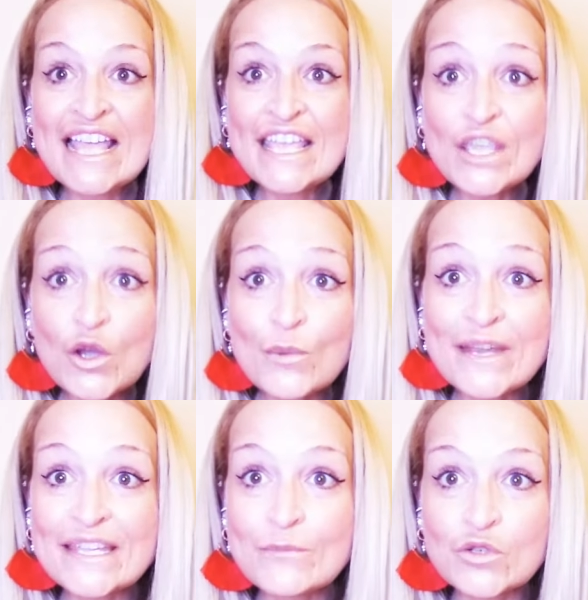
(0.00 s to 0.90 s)
y hoy
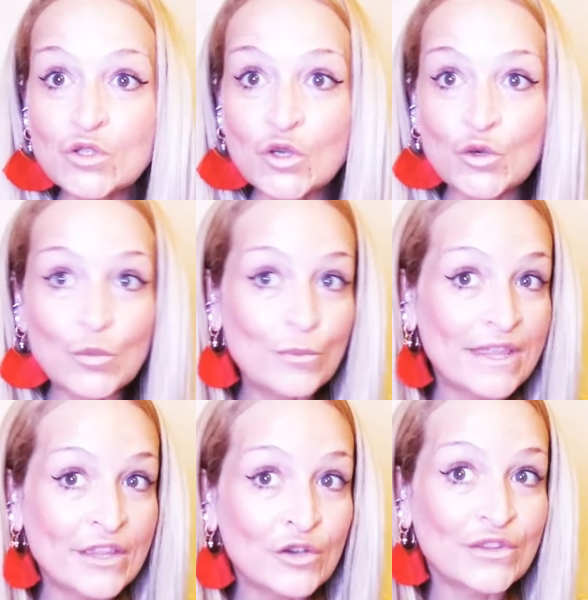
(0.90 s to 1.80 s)
venimos con un
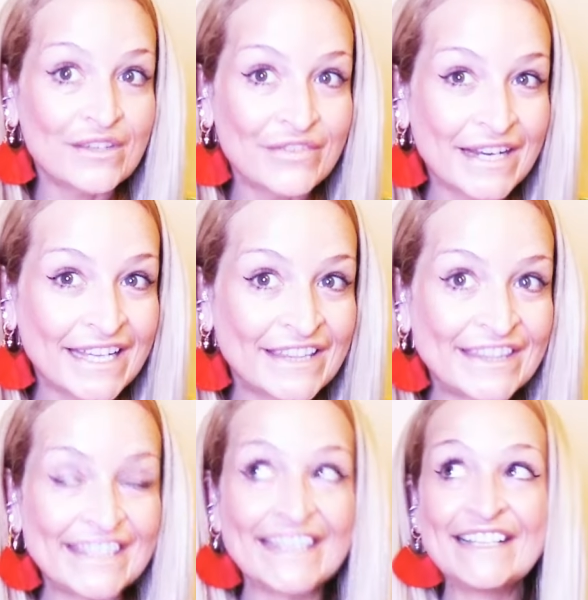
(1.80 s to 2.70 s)
vídeo diferente.